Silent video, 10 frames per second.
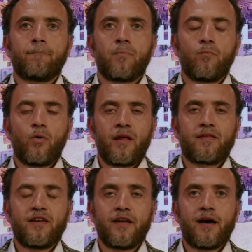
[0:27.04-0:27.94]

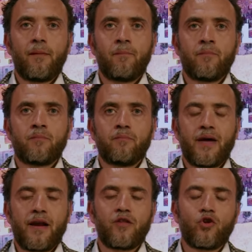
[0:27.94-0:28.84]
Buonasera,
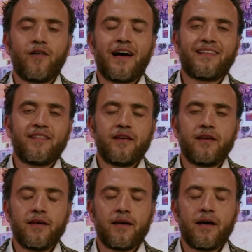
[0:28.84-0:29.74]
ben
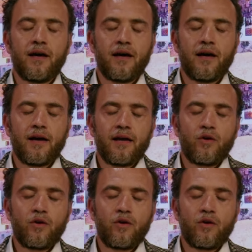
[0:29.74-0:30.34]
ritrovati eh,